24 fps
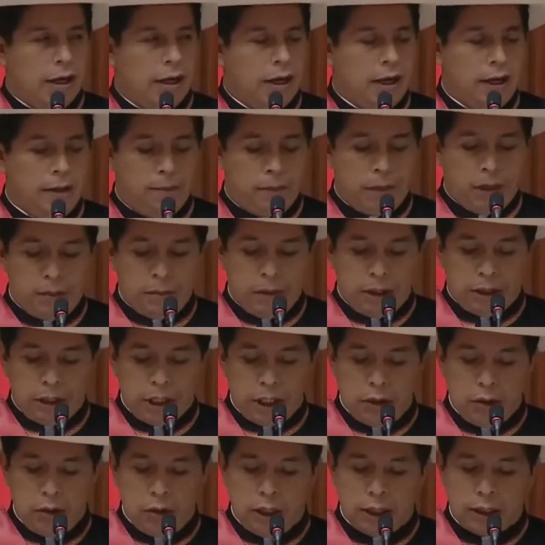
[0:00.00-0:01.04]
le
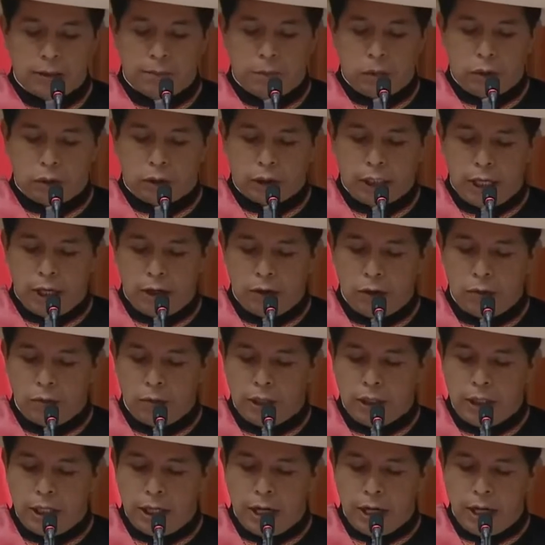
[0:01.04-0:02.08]
permitieron explotar los
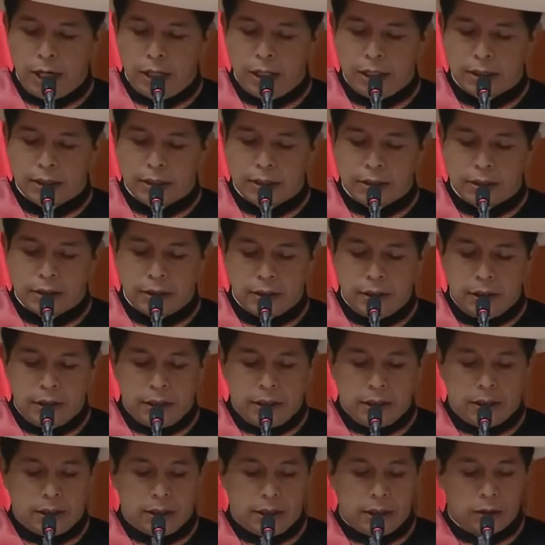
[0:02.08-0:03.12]
minerales
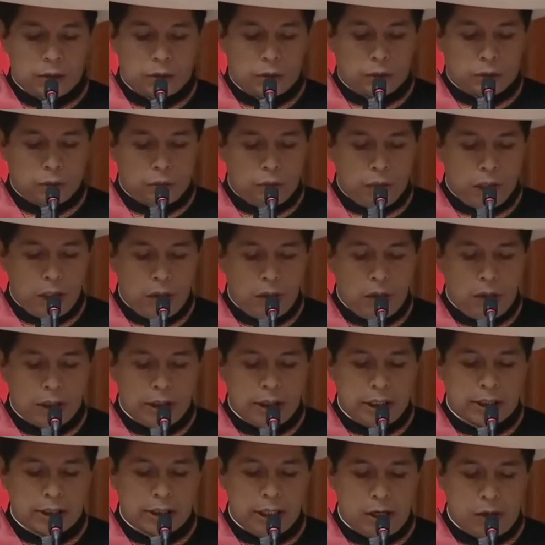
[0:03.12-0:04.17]
que sostuvieron
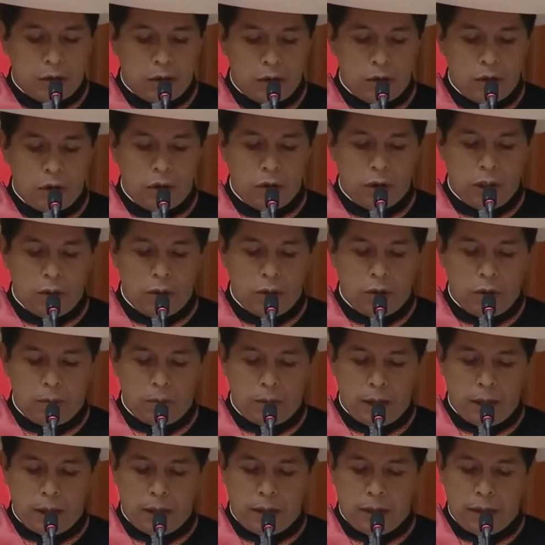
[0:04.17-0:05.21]
el desarrollo de
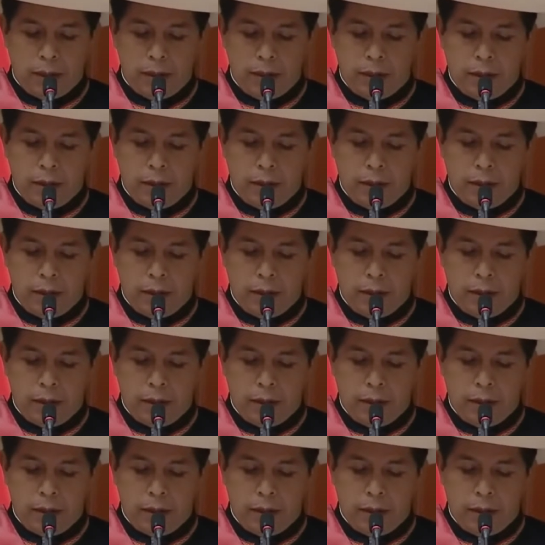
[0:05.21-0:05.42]
Europa,